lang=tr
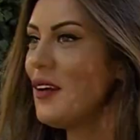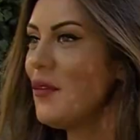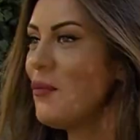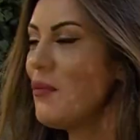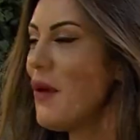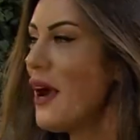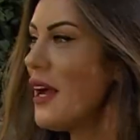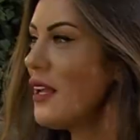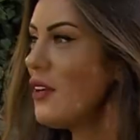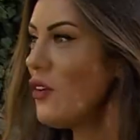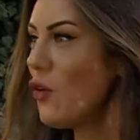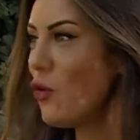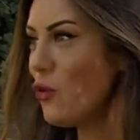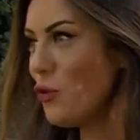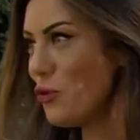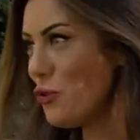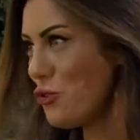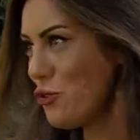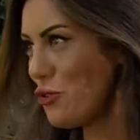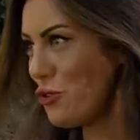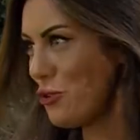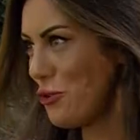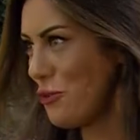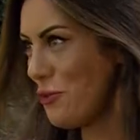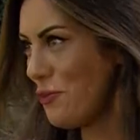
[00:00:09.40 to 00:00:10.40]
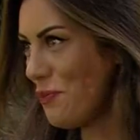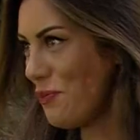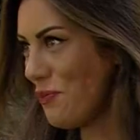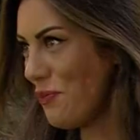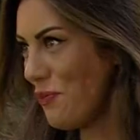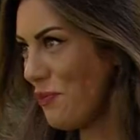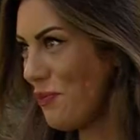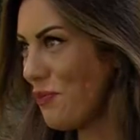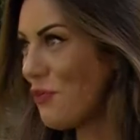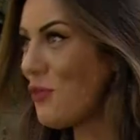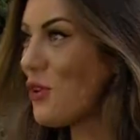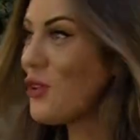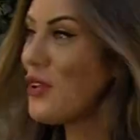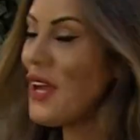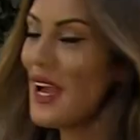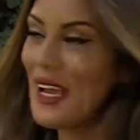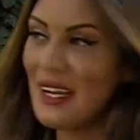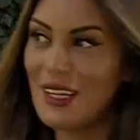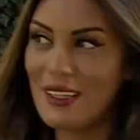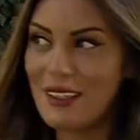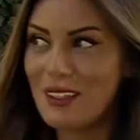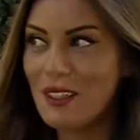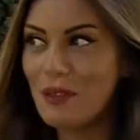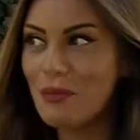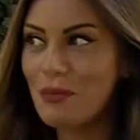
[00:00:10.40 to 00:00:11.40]
Ben oyuncuyum,
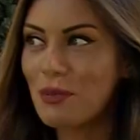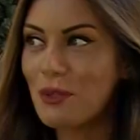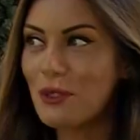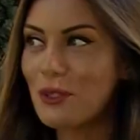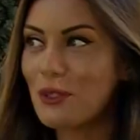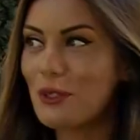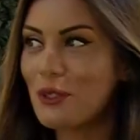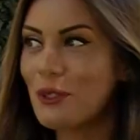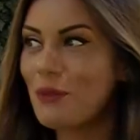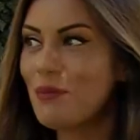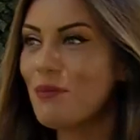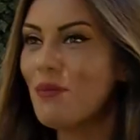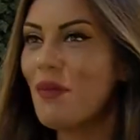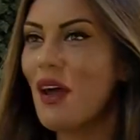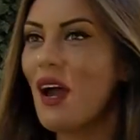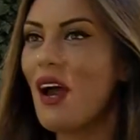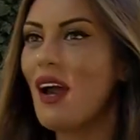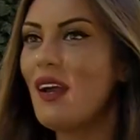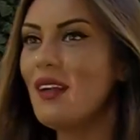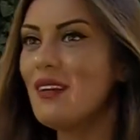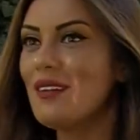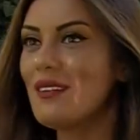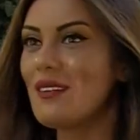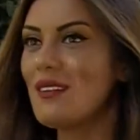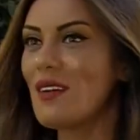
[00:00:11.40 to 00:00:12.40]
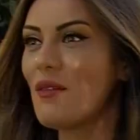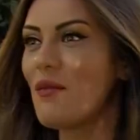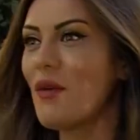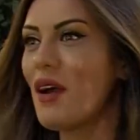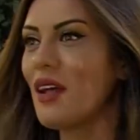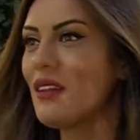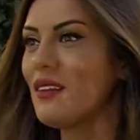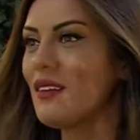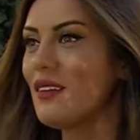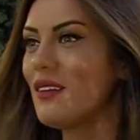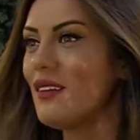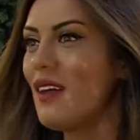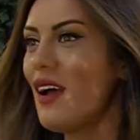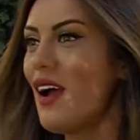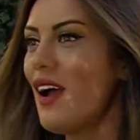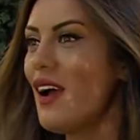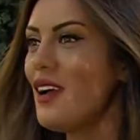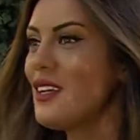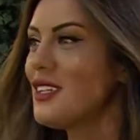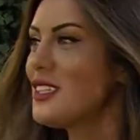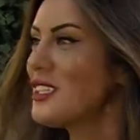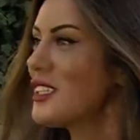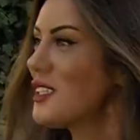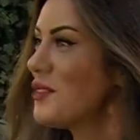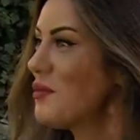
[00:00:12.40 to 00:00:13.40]
modellik yapıyorum. Aynı zamanda da
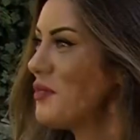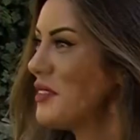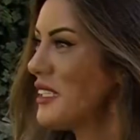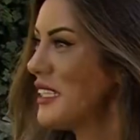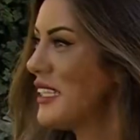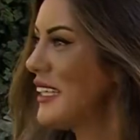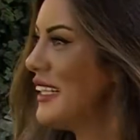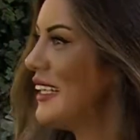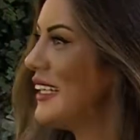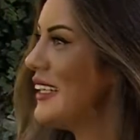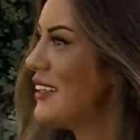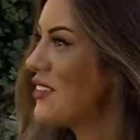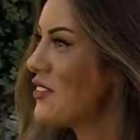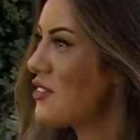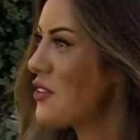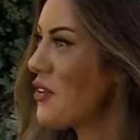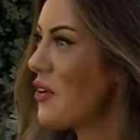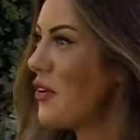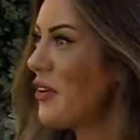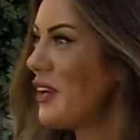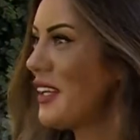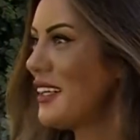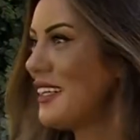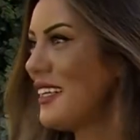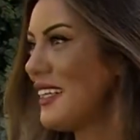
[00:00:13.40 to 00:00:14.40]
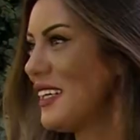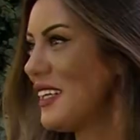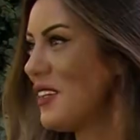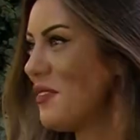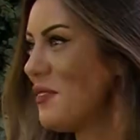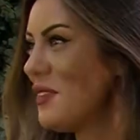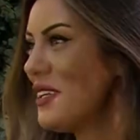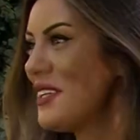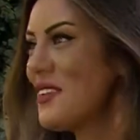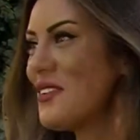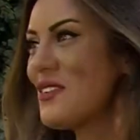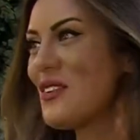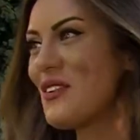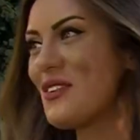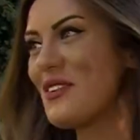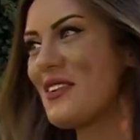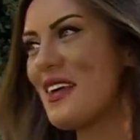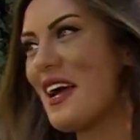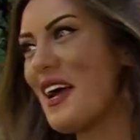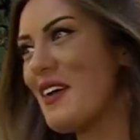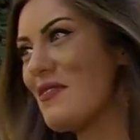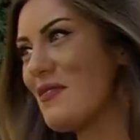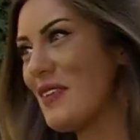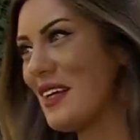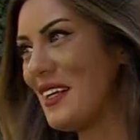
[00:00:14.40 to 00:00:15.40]
şimdikilerin söylediği gibi
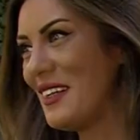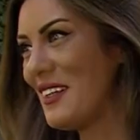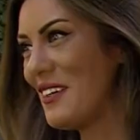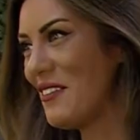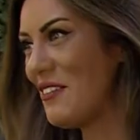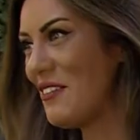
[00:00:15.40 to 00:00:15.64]
sosyal medya